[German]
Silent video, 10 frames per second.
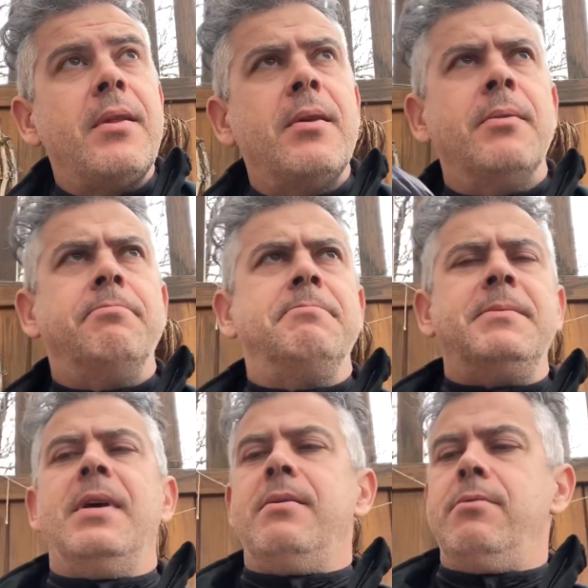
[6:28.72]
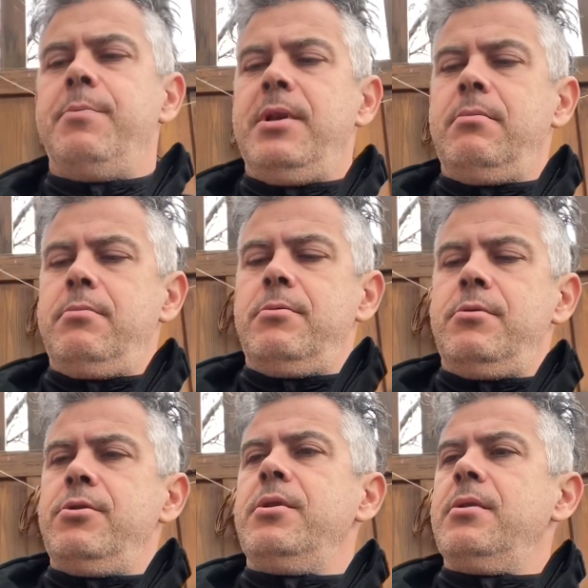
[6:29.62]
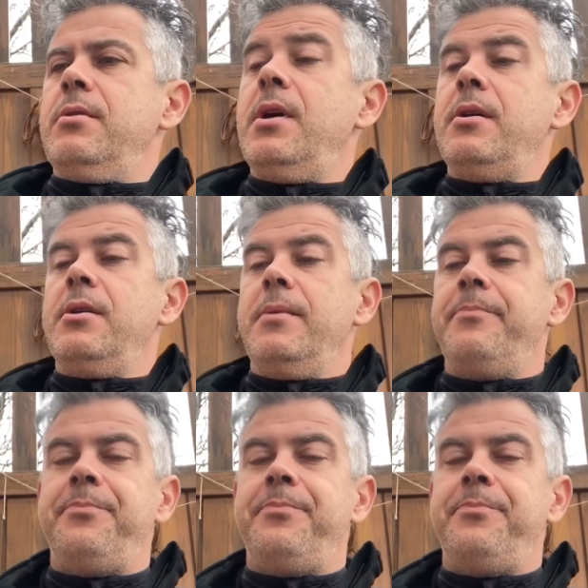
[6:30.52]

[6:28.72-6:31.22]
dann, äh, hoppala, ah, geht ja.